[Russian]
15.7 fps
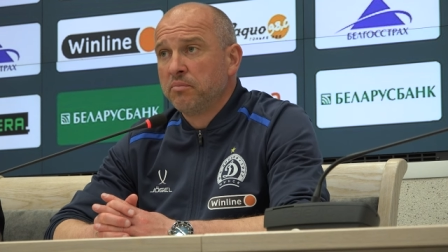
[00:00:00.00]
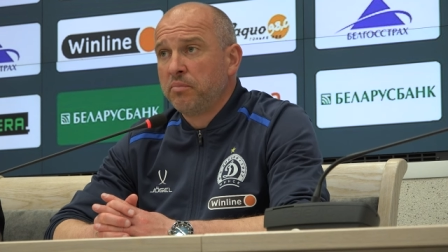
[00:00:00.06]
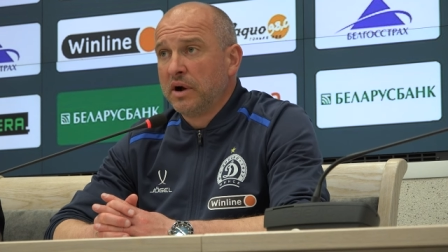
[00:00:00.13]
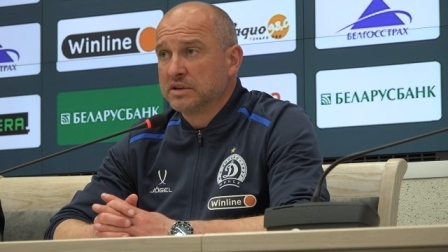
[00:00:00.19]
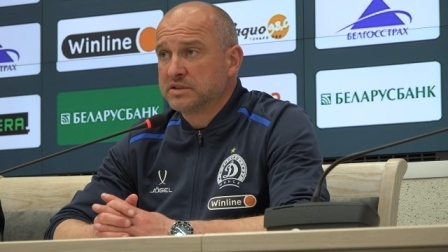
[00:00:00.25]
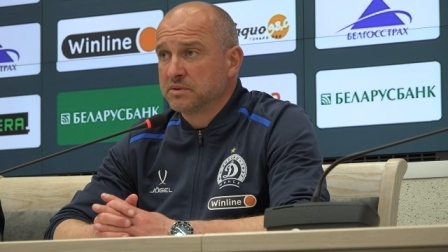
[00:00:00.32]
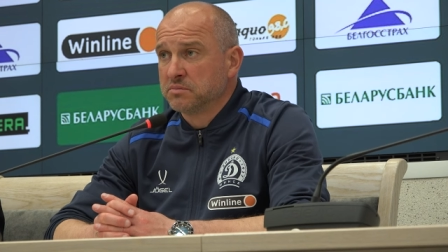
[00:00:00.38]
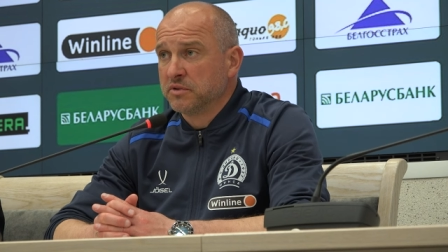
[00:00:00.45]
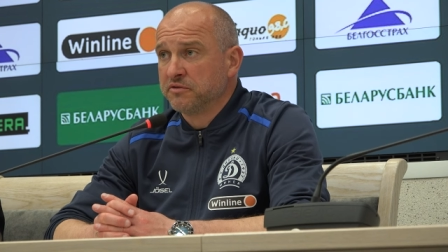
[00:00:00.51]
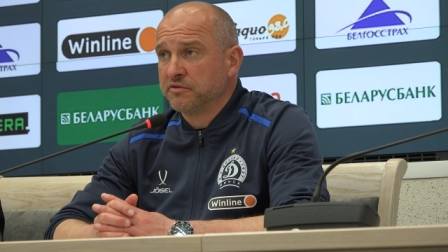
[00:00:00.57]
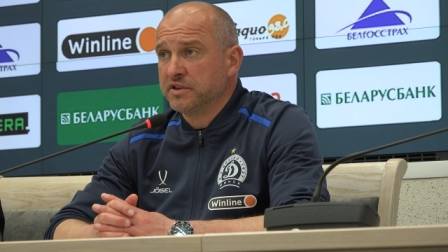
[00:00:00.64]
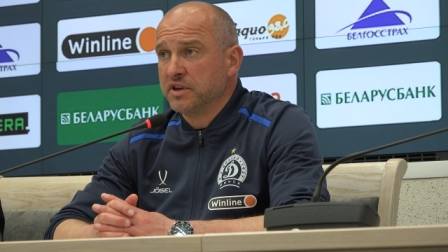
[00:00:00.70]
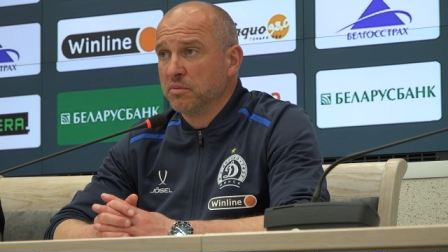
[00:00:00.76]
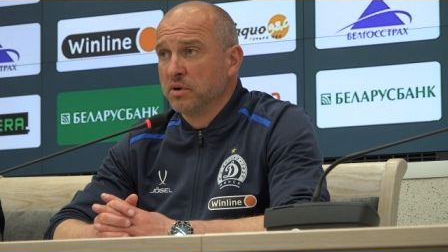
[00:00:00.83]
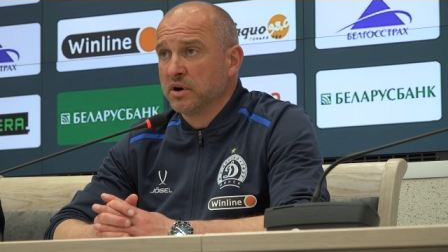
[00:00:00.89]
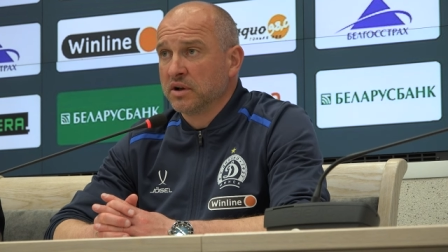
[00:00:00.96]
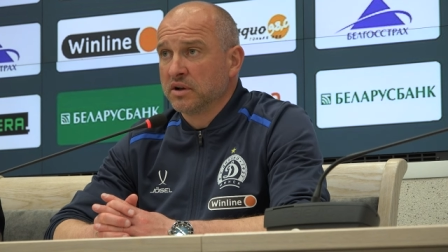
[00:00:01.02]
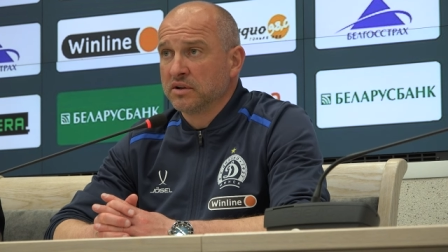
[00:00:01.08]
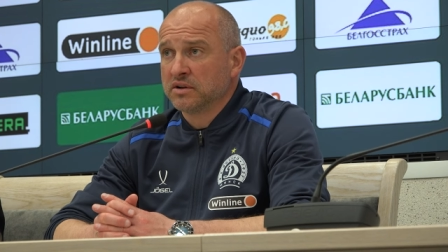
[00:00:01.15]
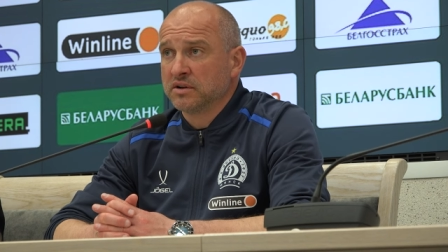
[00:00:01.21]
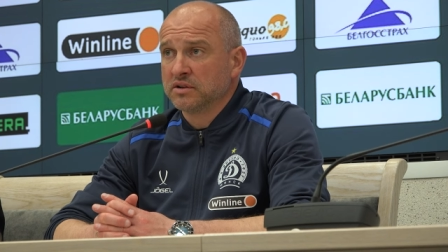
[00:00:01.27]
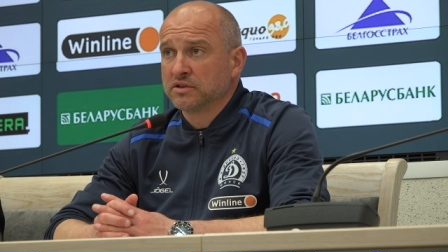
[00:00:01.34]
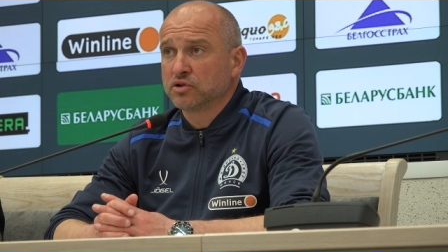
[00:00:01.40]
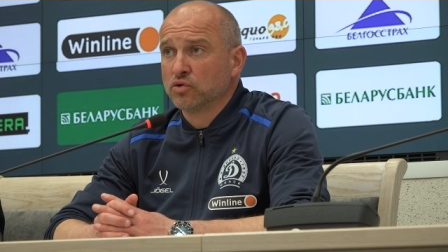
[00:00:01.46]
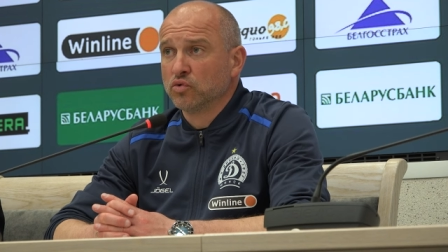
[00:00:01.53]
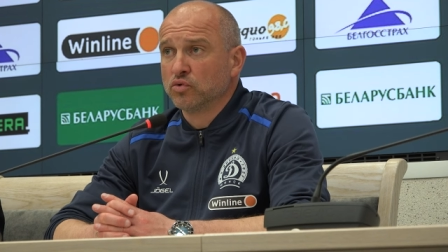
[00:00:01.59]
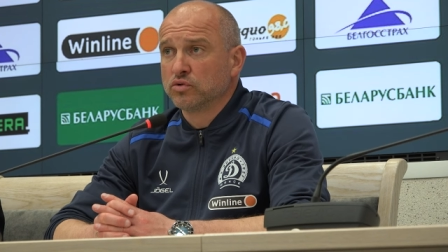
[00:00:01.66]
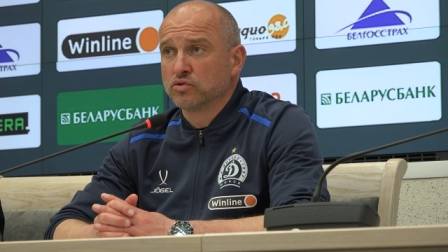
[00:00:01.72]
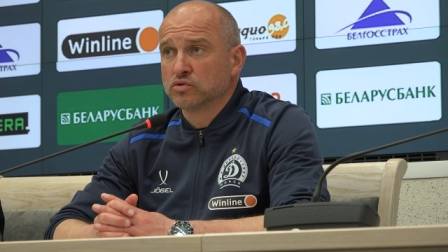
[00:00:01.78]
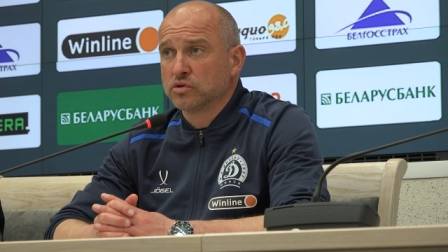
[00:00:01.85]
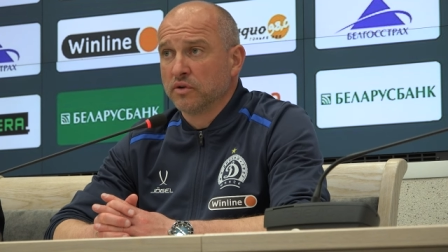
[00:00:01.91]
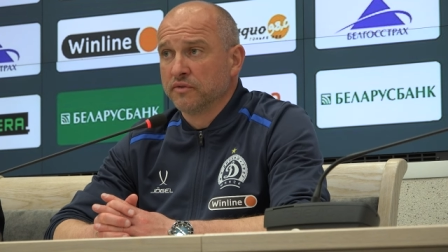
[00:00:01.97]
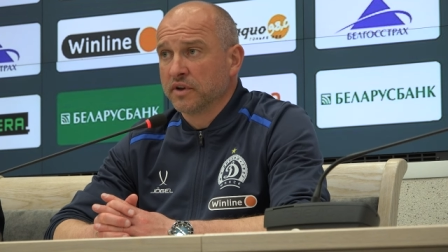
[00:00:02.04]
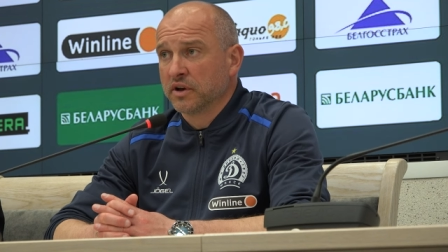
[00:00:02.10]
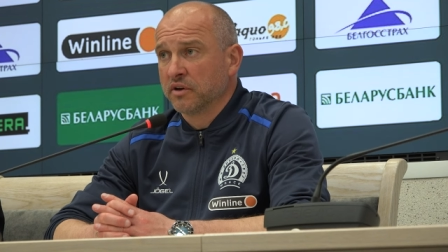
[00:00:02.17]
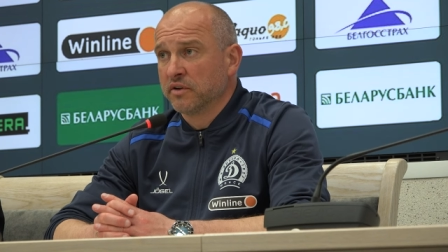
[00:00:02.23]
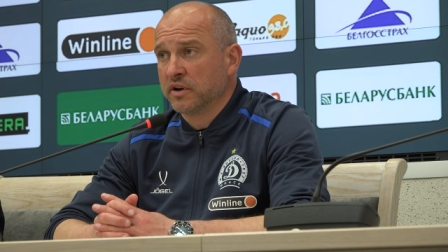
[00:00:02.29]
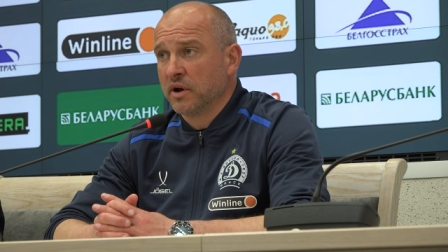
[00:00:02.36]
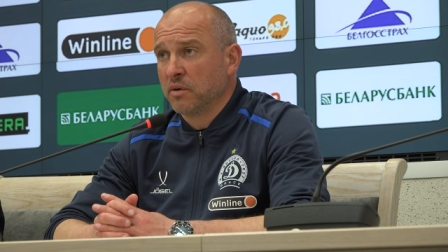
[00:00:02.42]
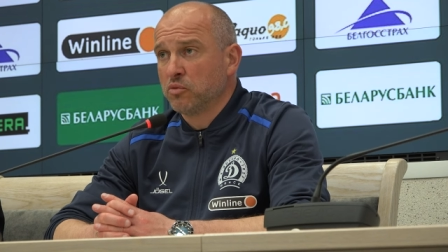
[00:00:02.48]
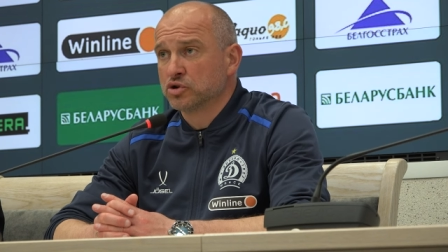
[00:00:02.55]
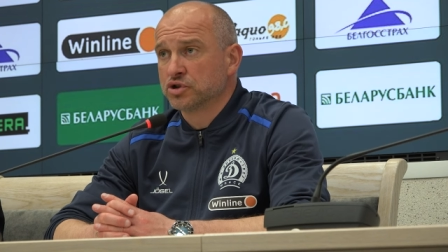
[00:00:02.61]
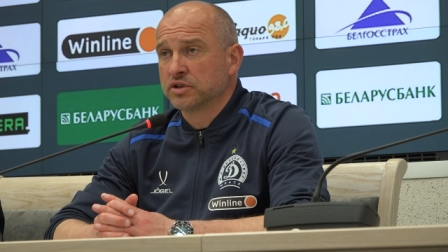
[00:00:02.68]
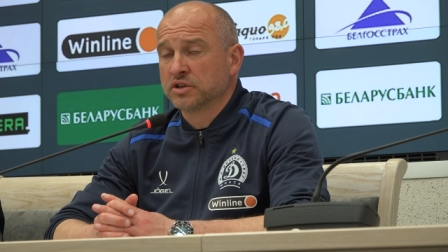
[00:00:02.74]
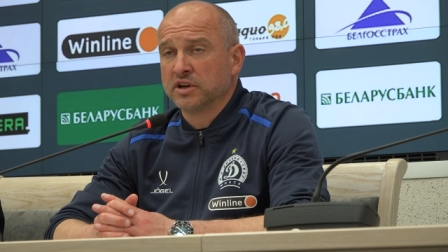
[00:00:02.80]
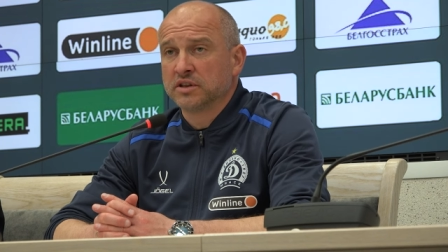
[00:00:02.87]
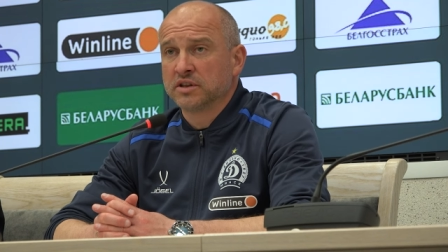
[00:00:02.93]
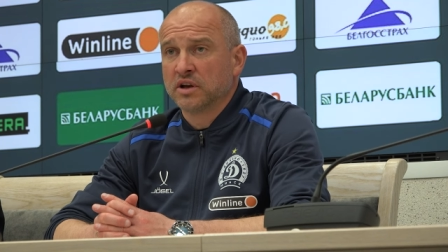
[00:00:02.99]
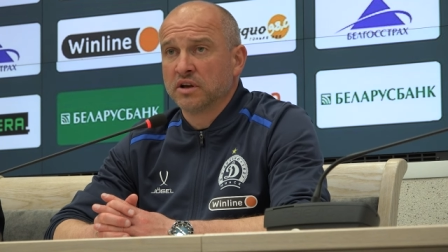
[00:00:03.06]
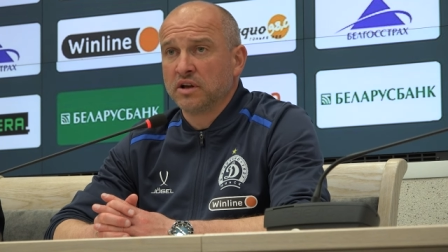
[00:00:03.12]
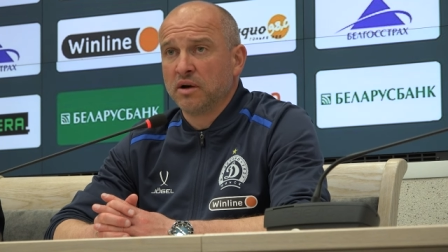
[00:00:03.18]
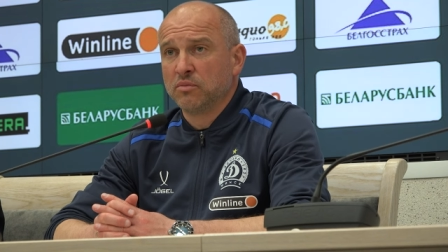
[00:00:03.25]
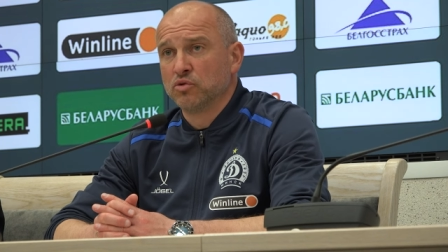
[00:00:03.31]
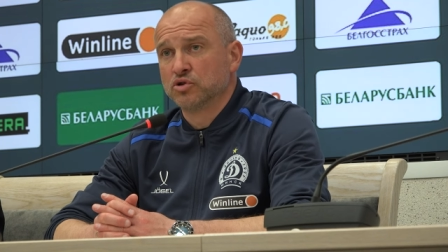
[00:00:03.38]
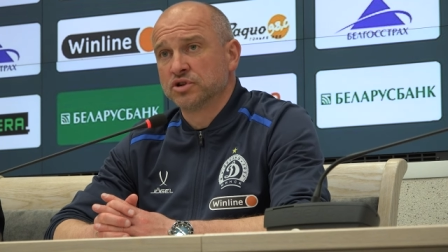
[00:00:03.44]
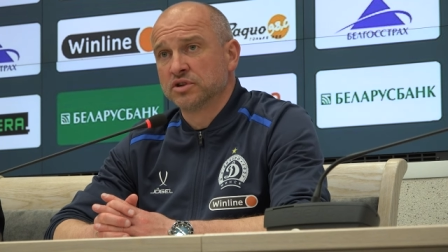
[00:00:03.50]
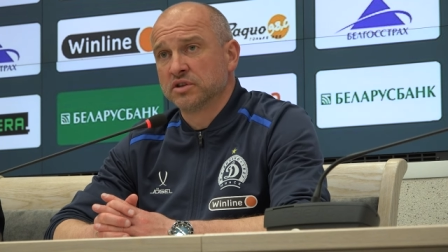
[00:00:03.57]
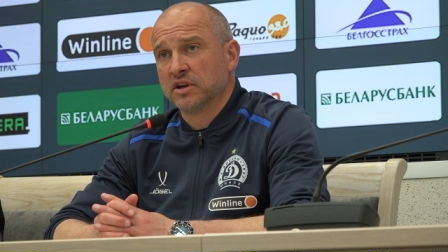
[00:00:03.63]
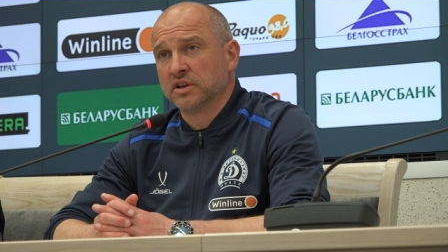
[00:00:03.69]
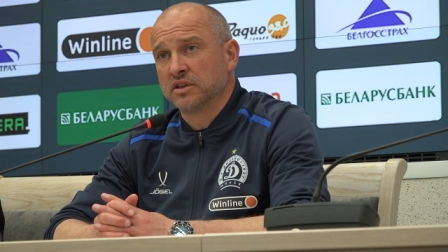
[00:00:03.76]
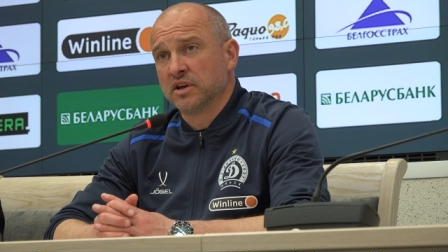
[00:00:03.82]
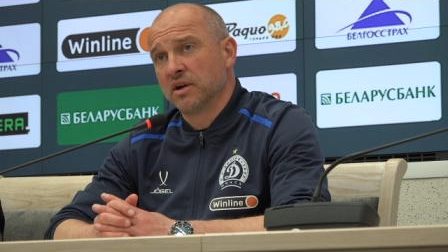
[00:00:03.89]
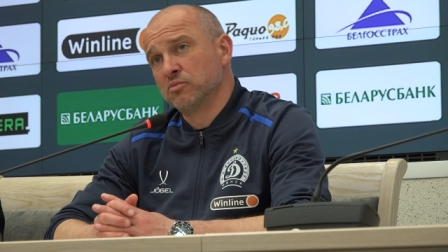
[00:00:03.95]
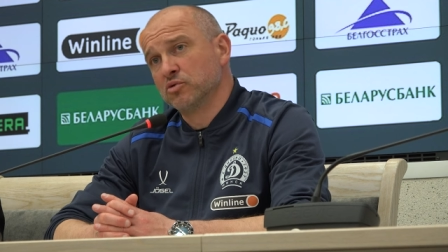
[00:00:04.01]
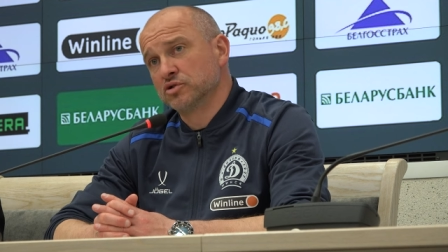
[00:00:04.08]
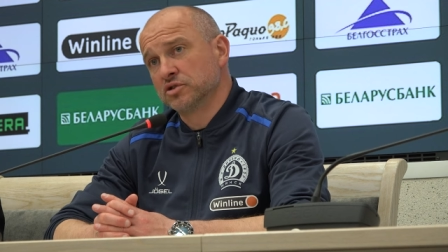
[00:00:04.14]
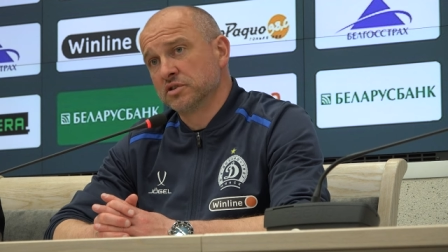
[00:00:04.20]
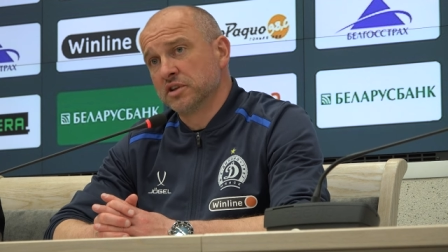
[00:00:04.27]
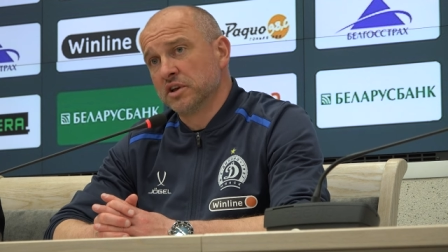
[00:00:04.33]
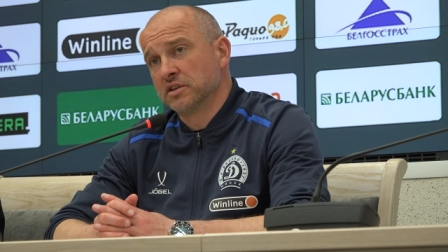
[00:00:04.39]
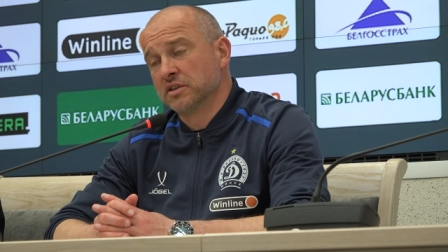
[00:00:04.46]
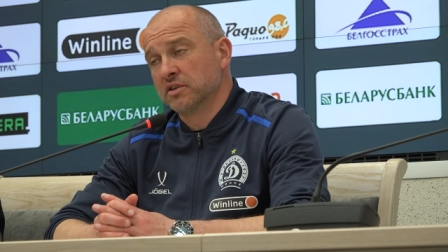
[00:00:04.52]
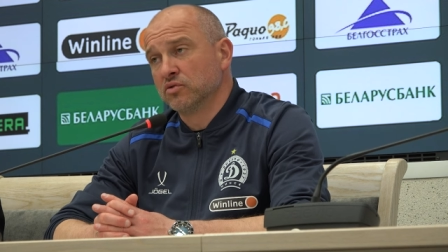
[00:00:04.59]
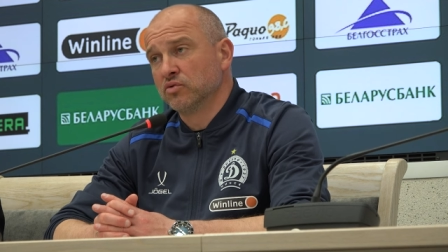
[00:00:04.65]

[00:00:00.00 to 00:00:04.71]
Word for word: пальцем в небо э, ткнуть, условно говоря, а может и это, а может это, а может это.